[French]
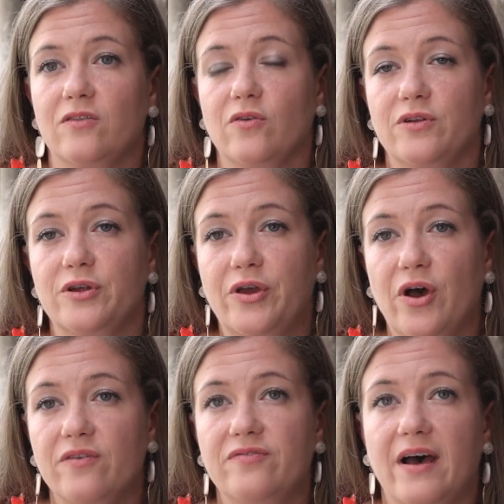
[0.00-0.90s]
Donc le
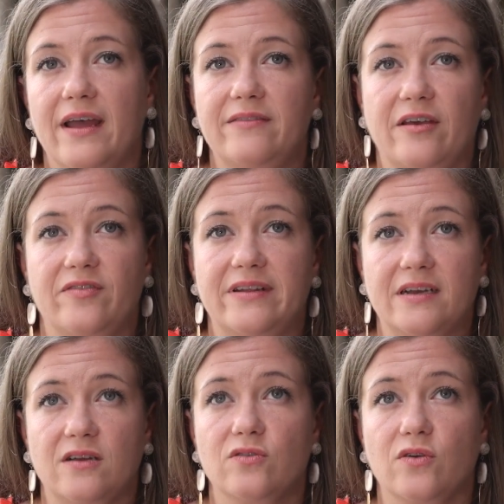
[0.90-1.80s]
cœur va
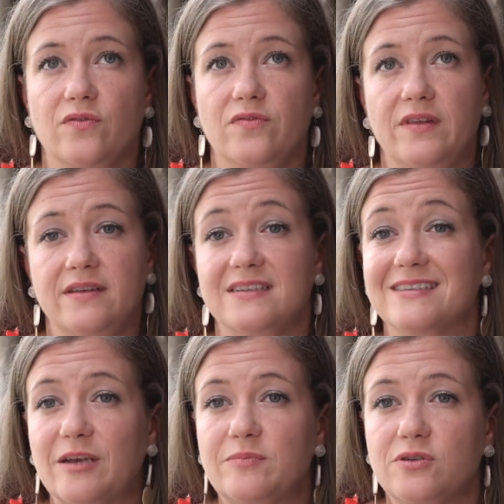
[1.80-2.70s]
intervenir dans des
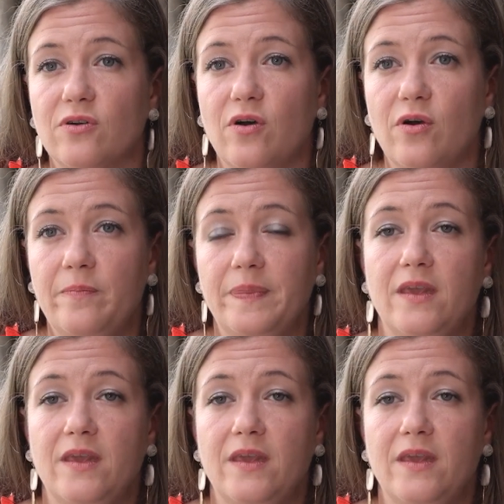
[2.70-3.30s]
inscriptions,